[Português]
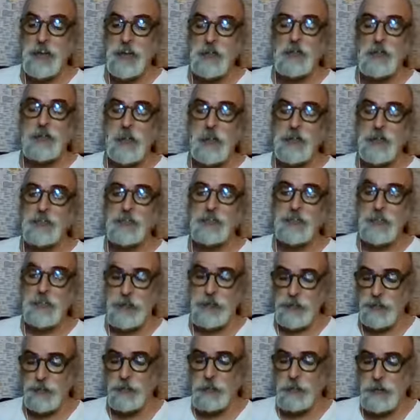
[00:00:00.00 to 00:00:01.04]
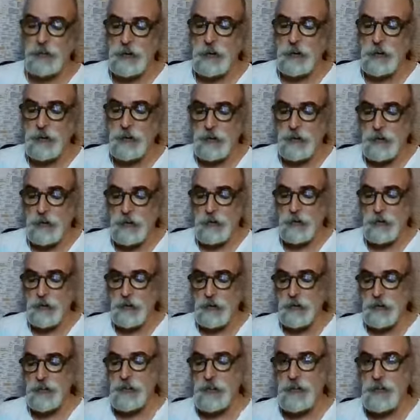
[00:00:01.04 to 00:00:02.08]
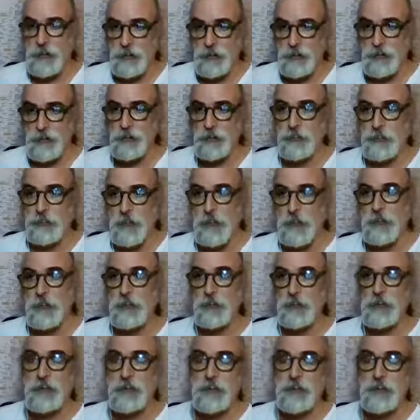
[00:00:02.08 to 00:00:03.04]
como é que funciona isso, né?